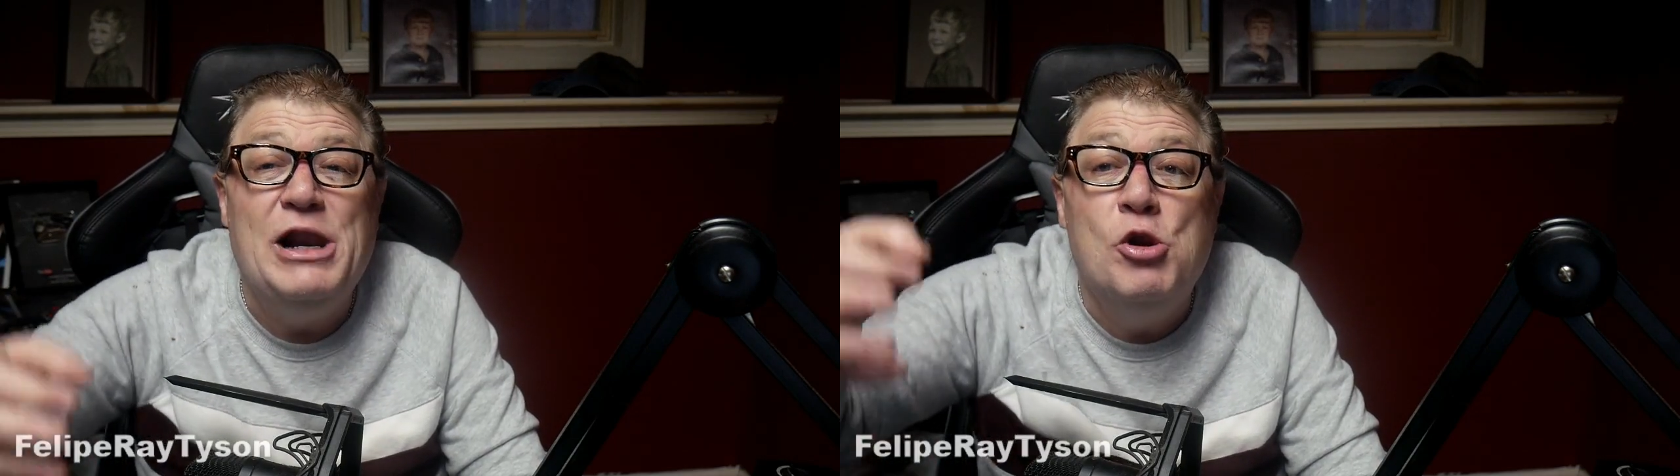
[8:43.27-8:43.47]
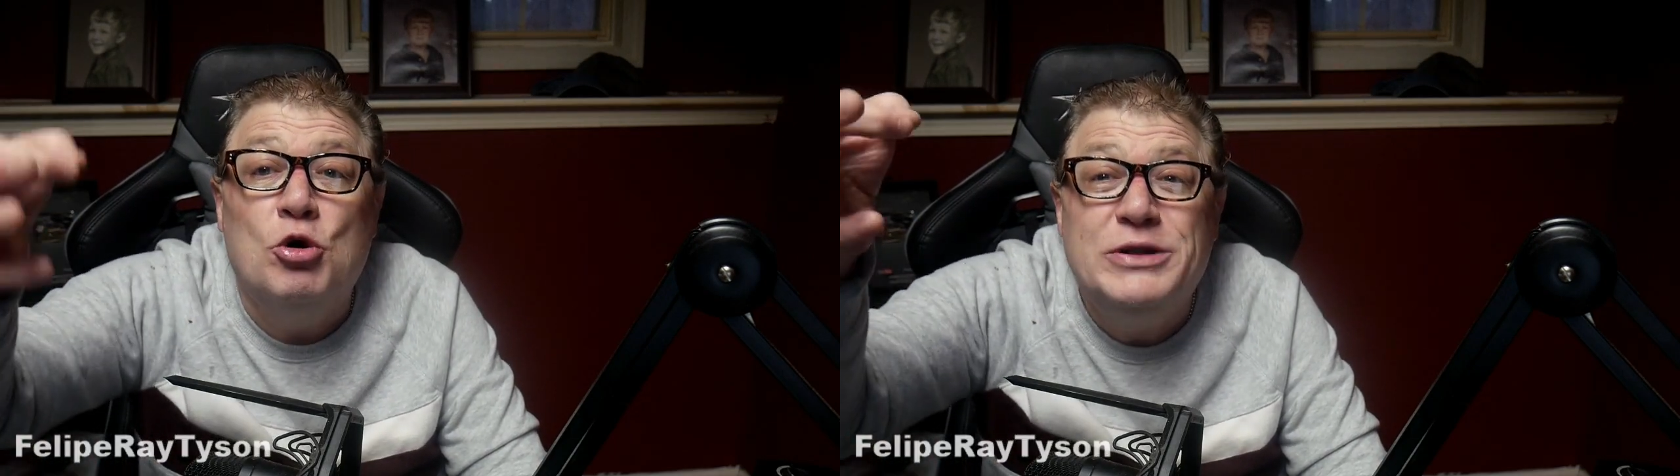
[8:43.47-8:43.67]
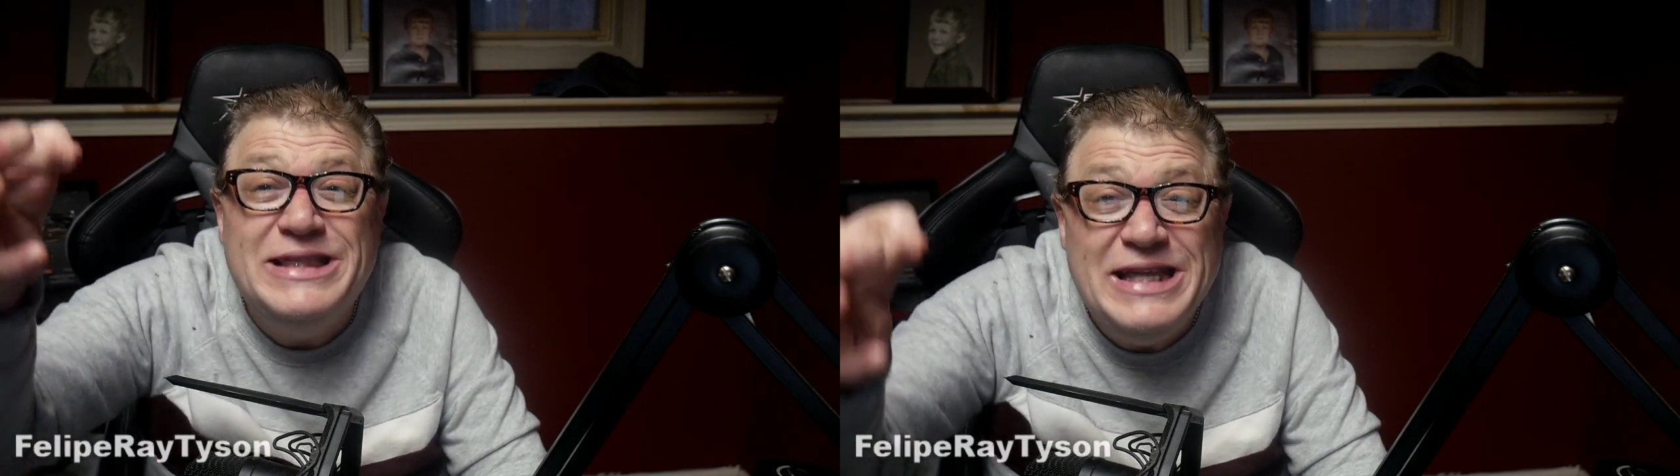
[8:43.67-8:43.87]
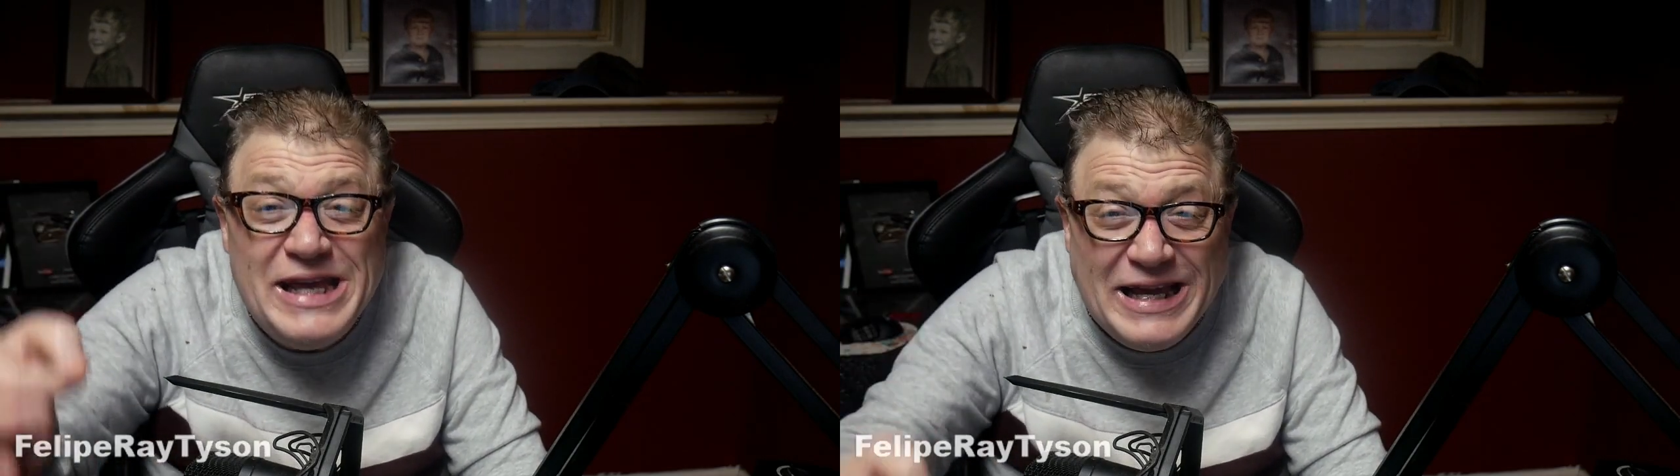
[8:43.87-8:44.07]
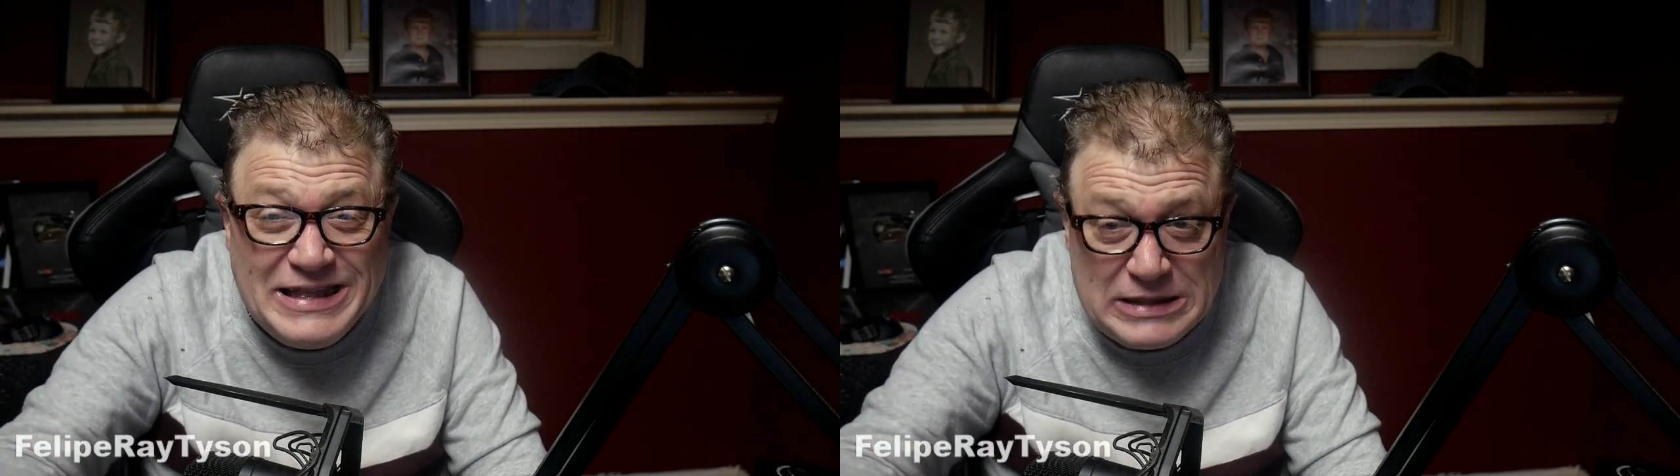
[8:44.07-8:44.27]
los
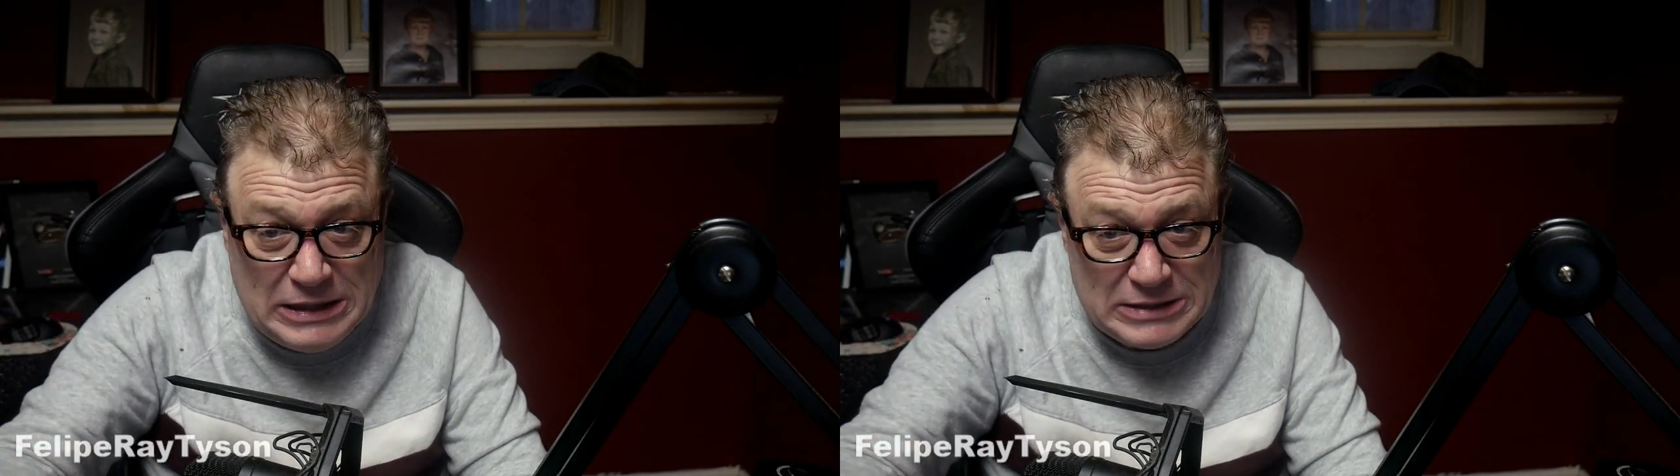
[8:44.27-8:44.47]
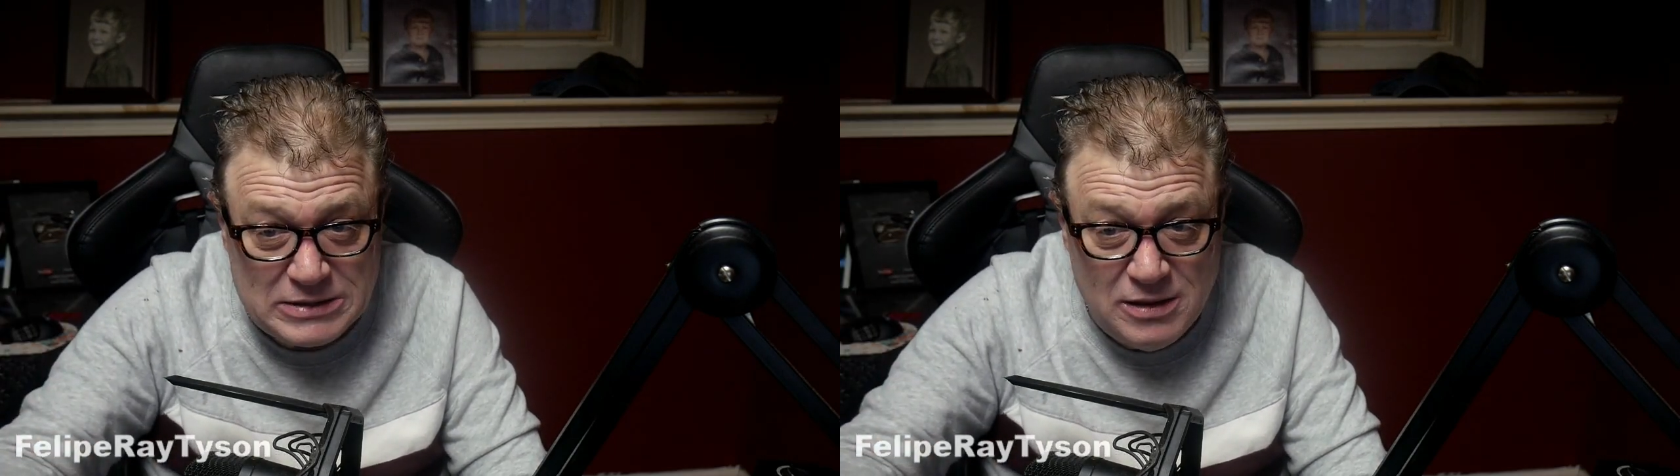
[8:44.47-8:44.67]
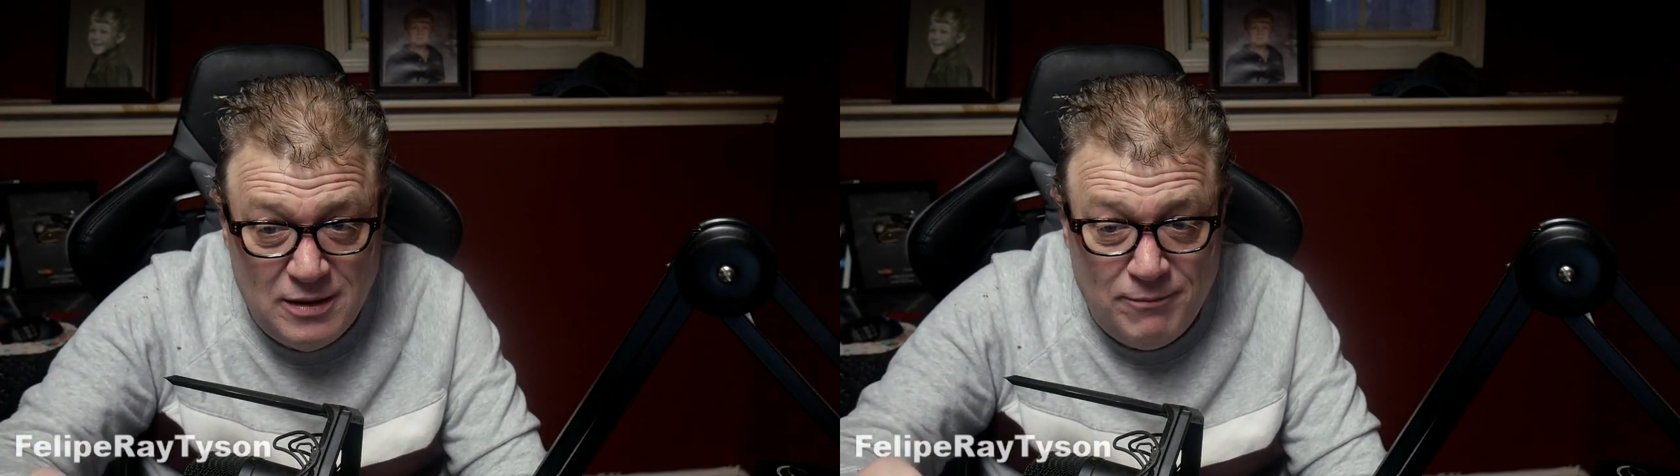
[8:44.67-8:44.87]
dientes,